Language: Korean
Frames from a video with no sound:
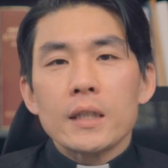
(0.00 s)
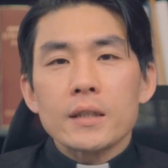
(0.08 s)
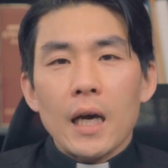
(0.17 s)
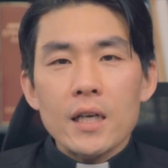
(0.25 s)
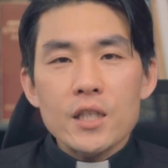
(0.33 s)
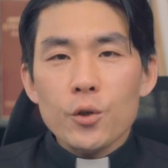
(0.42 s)

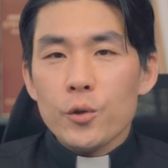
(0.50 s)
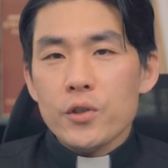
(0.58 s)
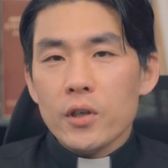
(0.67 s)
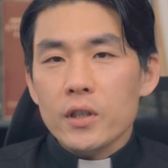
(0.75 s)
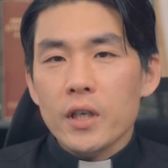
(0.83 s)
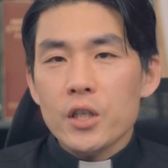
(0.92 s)

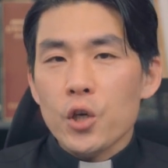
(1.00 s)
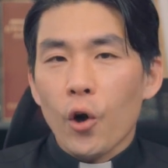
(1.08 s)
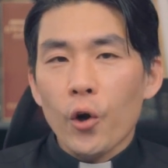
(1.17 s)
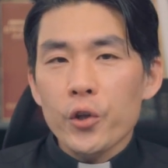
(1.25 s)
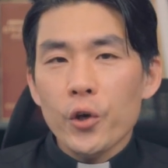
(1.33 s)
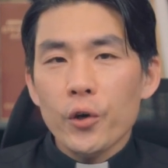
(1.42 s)
당시로서는 그게
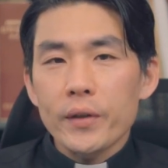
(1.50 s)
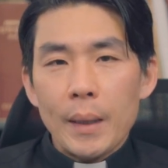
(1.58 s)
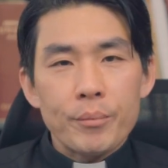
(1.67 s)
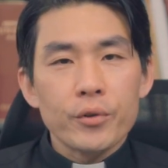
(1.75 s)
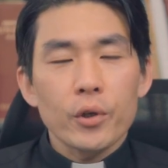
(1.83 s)
전혀 나쁜